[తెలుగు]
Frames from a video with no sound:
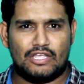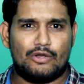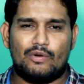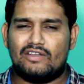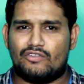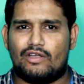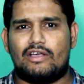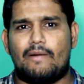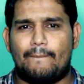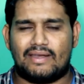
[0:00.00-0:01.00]
ఈ రెండింటితో
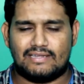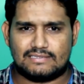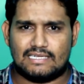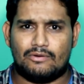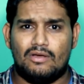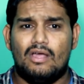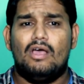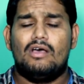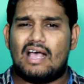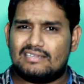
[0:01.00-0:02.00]
నేను కంపేర్ చేస్తున్నాను
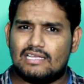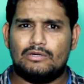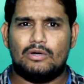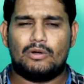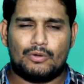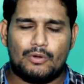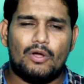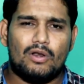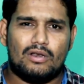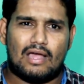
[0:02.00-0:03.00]
అసలు
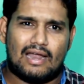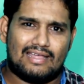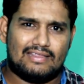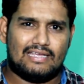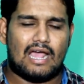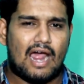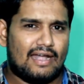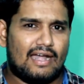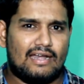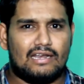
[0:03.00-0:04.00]
గూగుల్ అనేది
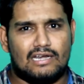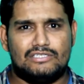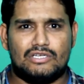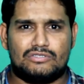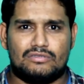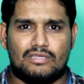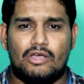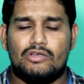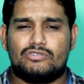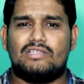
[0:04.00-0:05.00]
ఆండ్రాయిడ్ని రిలీజ్ చేస్తుంది
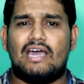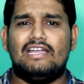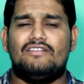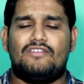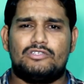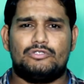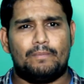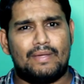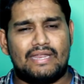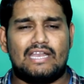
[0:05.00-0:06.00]
సో దాన్ని నేను ఫస్ట్
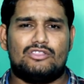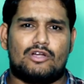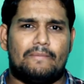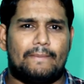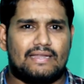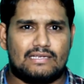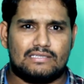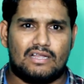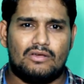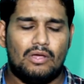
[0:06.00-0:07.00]
బిర్యానీతో కంపేర్
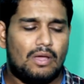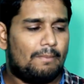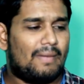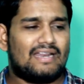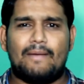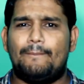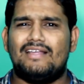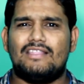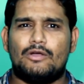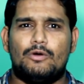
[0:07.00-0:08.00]
చేస్తాను మనకి
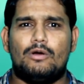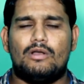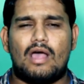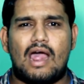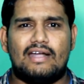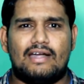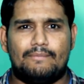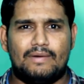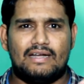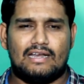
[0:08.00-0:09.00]
ఎప్పుడైతే గూగుల్ ఆండ్రాయిడ్
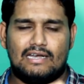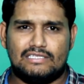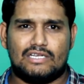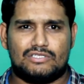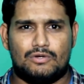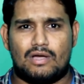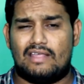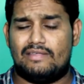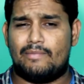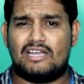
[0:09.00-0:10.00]
అప్డేట్ని రిలీజ్ చేస్తుందో
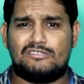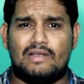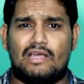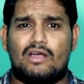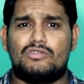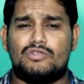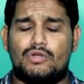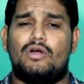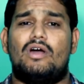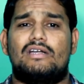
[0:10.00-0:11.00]
అది మార్ష్మెలో కావచ్చు
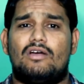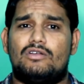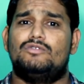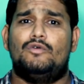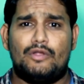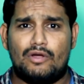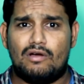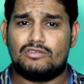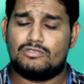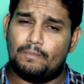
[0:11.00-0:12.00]
నోగాట్ కావచ్చు ఒరియో
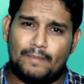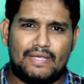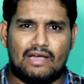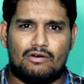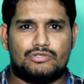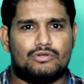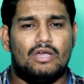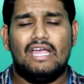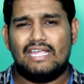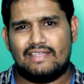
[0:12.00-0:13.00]
కావచ్చు పీ కావచ్చు
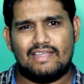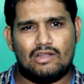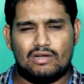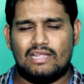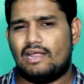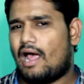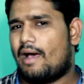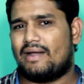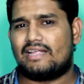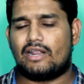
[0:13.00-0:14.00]
ఏదైనా ఒకటి
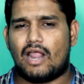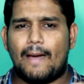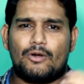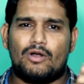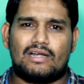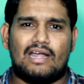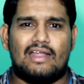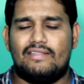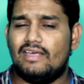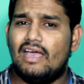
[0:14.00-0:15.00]
మనకి రా ప్రోడక్ట్
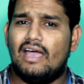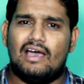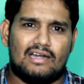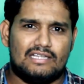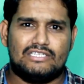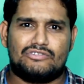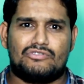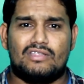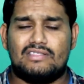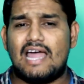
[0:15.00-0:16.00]
అనేది రిలీజ్
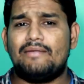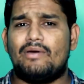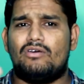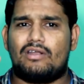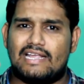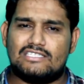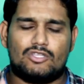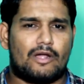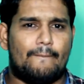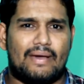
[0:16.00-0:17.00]
చేస్తుంది దాన్ని మనం
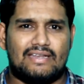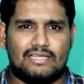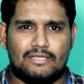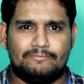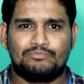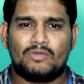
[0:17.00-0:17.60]
రైస్తో కంపేర్ చేద్దాం